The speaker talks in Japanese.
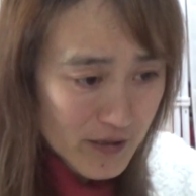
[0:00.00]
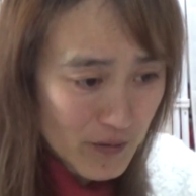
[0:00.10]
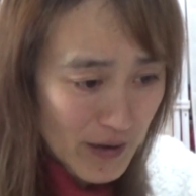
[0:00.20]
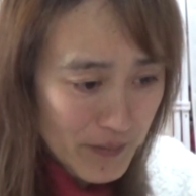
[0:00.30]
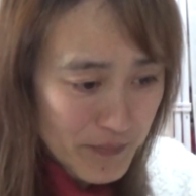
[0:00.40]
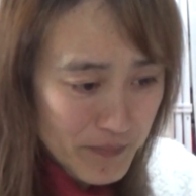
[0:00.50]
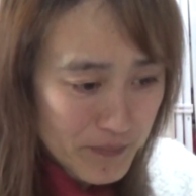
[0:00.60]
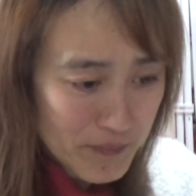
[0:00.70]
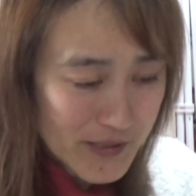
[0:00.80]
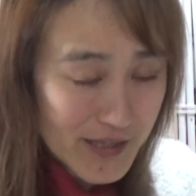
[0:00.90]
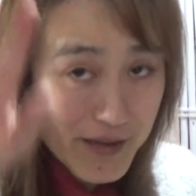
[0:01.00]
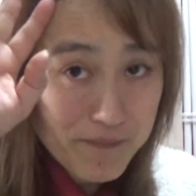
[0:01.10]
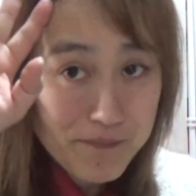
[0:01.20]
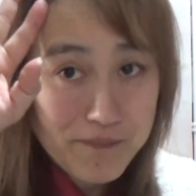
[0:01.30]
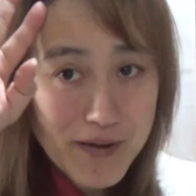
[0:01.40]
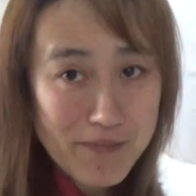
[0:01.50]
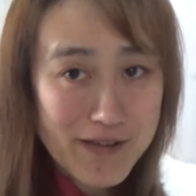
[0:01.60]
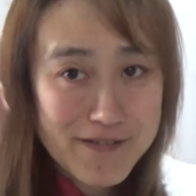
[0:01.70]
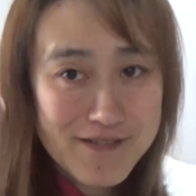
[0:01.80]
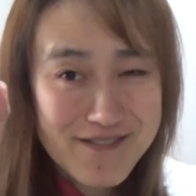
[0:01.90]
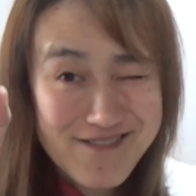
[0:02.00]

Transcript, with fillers: ではまたねバイバイ